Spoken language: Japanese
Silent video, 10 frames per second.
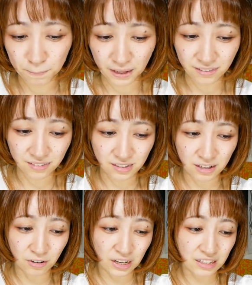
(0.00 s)
パッチ
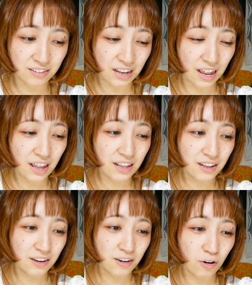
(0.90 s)
のですね
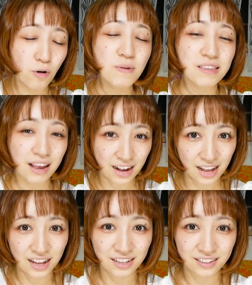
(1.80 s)
お店が